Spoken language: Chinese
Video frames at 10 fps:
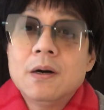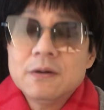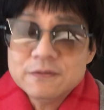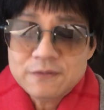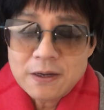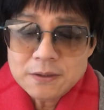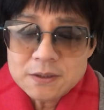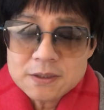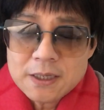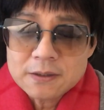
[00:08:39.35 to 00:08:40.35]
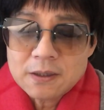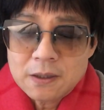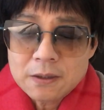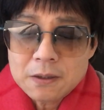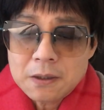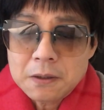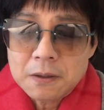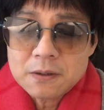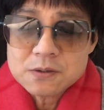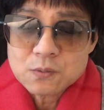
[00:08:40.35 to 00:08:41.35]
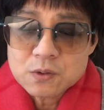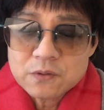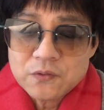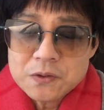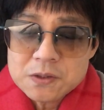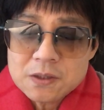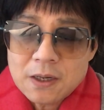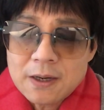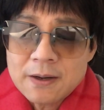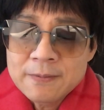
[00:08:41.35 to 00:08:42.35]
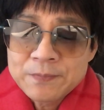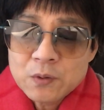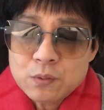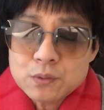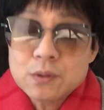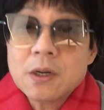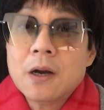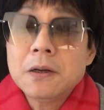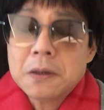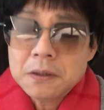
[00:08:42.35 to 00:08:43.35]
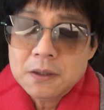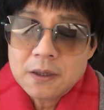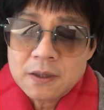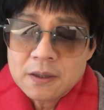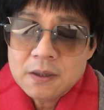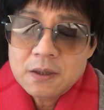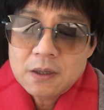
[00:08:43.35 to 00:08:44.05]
和房地产的二零二零年的走势分析啊，过去的二零二一年，